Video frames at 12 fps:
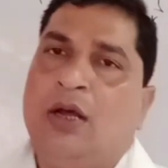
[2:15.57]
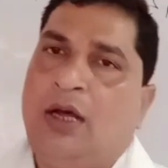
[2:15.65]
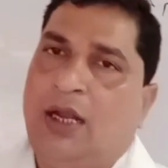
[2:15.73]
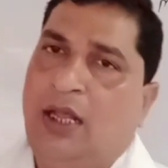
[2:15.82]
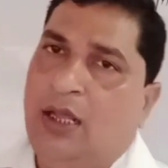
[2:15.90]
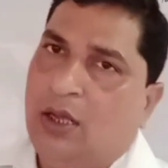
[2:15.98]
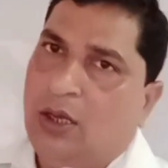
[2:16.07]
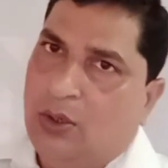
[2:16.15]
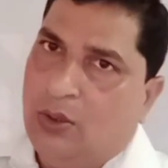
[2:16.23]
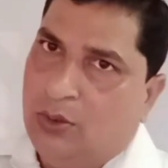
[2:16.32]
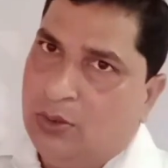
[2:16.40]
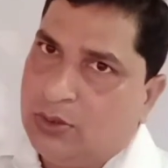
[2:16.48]
है ना
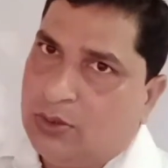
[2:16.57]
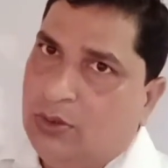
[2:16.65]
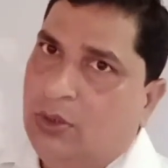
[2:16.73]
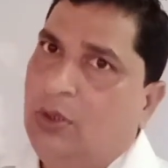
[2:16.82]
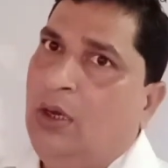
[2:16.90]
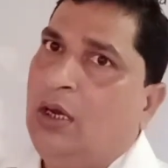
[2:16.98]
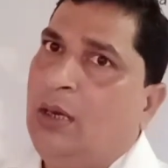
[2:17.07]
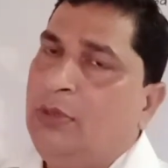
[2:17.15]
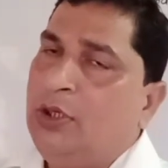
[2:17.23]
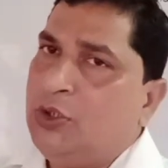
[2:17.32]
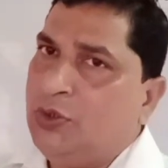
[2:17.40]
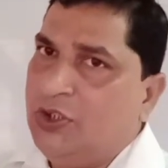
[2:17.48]
उसको हम
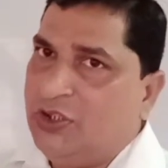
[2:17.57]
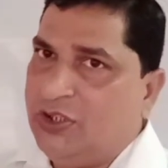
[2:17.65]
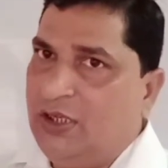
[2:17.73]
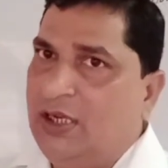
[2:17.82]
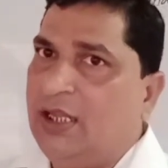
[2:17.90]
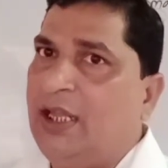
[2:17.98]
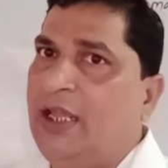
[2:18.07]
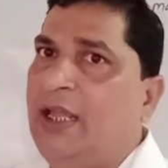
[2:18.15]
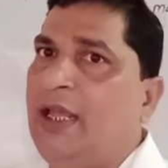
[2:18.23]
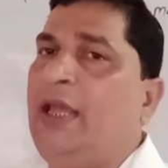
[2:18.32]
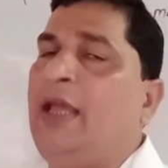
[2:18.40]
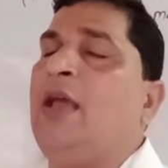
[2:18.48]
यूनिसेलर
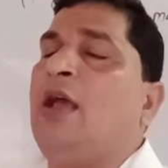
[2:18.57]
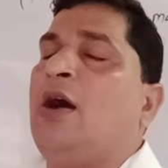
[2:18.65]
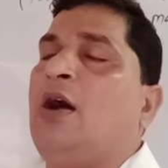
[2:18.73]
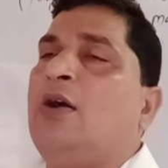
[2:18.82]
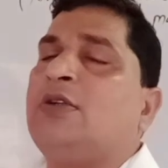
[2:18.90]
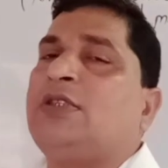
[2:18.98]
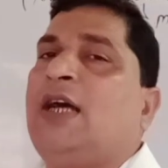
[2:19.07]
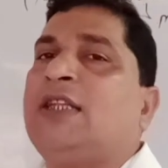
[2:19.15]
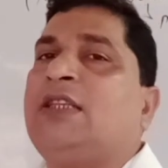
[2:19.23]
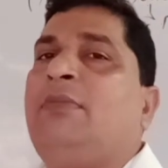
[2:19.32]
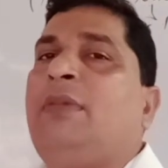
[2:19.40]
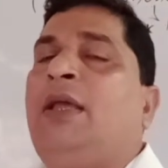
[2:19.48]
कहेंगे और
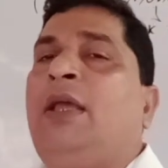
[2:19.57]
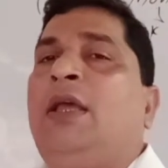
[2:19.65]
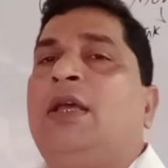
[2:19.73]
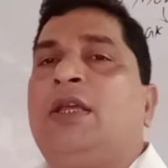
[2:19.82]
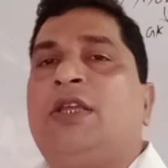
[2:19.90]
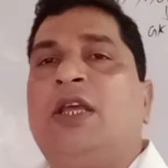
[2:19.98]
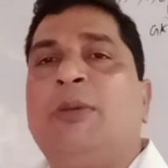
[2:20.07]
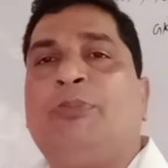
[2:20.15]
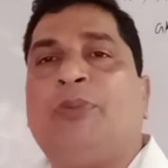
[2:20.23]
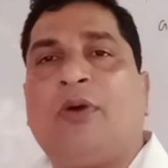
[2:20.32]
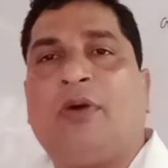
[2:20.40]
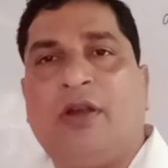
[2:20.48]
साथ में ये
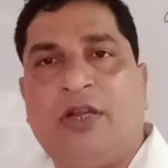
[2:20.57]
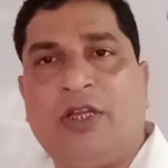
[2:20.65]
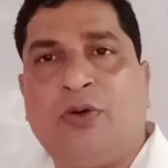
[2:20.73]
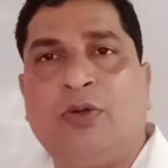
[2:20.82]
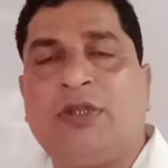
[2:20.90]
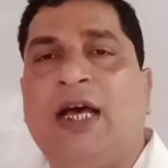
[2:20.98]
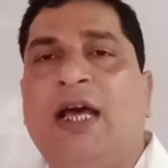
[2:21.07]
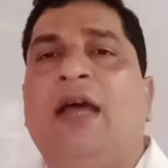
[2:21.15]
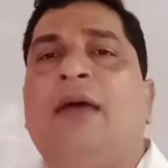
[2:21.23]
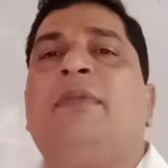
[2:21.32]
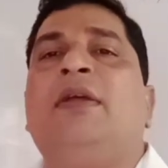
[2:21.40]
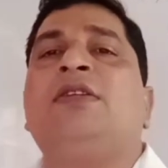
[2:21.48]
प्रोक्रेटिक होता
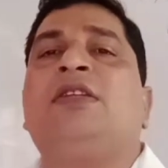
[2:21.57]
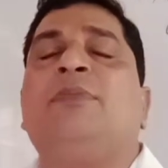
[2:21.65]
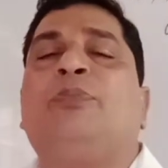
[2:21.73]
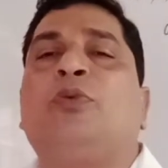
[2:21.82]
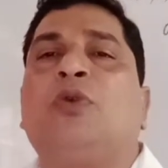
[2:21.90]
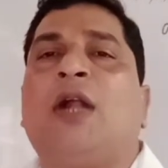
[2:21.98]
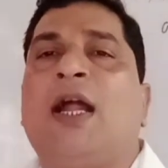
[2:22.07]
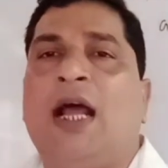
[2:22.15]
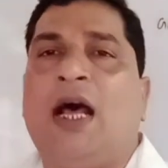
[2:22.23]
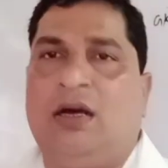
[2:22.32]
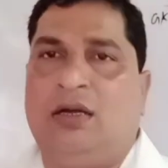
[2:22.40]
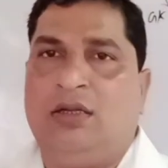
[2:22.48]
है मीन्स
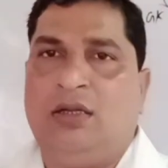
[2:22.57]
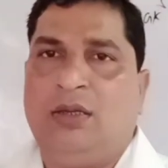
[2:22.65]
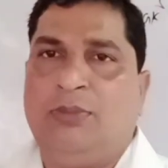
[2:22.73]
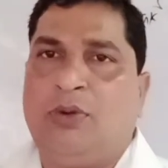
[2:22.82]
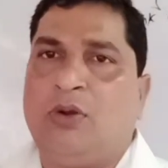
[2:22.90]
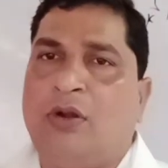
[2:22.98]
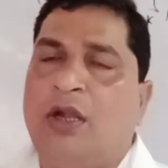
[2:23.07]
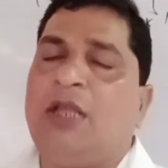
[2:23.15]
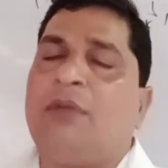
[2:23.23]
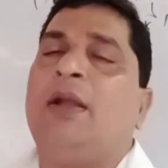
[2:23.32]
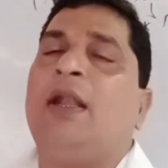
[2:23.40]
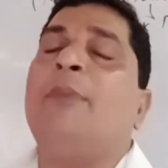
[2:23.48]
पुराना
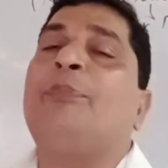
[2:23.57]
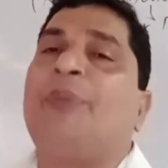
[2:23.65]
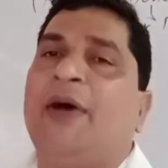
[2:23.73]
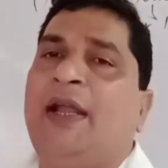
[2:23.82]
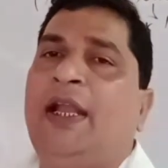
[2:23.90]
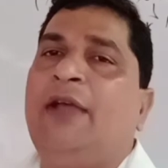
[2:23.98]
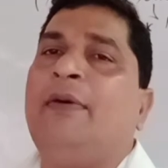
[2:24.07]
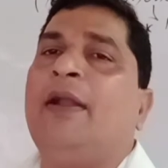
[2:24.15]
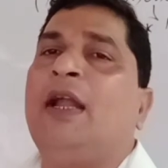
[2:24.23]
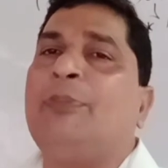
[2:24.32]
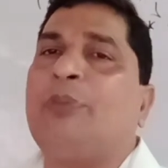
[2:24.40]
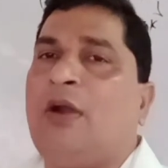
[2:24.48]
प्रोक्रेटिक माना पहले
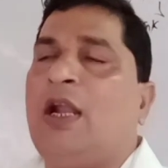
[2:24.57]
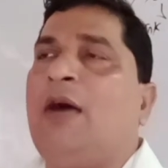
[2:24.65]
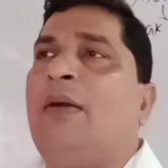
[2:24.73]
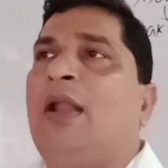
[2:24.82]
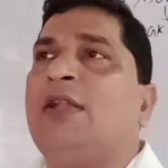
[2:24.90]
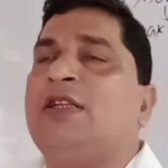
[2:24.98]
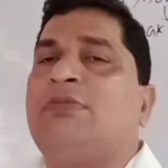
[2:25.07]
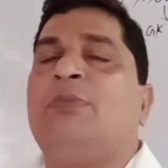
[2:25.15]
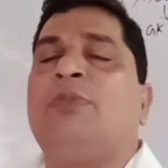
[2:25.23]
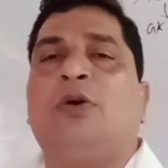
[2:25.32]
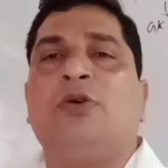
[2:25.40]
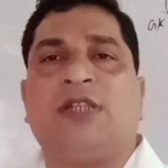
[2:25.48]
वाला पुराना वाला जिसमें
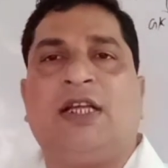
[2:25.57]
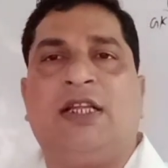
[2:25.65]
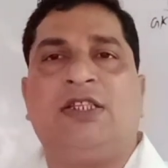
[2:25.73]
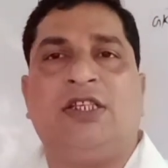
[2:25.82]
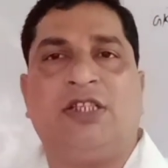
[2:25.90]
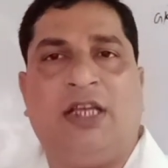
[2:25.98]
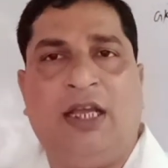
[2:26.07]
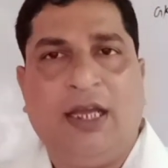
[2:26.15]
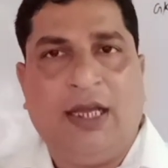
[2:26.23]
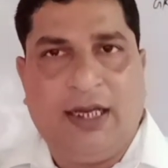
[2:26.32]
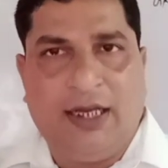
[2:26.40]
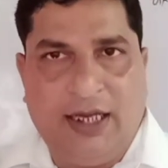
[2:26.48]
बहुत सारी चीज़ें
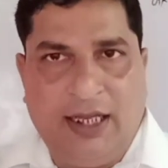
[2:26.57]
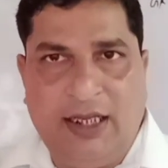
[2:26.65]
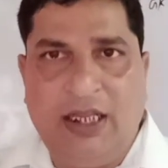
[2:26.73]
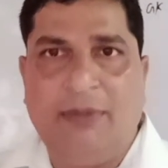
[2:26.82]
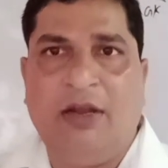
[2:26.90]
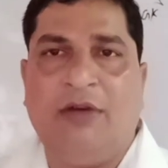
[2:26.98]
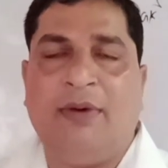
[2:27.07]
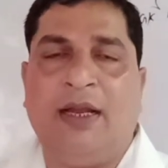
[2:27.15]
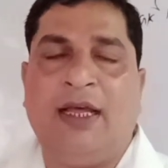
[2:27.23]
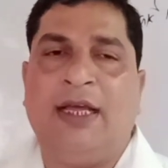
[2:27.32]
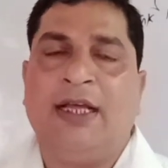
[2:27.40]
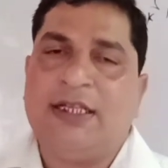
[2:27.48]
नहीं अवेलेबल
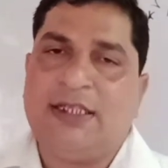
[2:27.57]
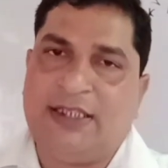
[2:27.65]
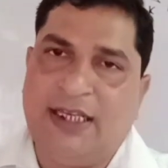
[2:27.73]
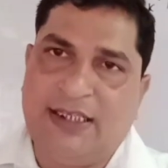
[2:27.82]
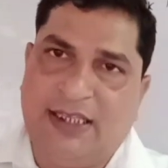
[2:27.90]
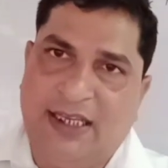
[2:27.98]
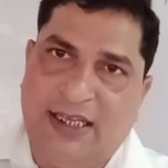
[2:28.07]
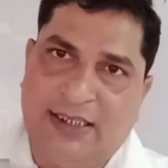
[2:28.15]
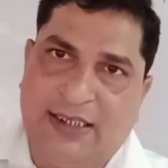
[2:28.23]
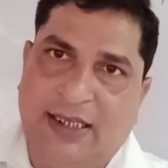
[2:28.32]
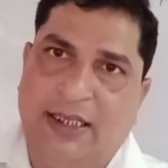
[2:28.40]
है जैसे जैसे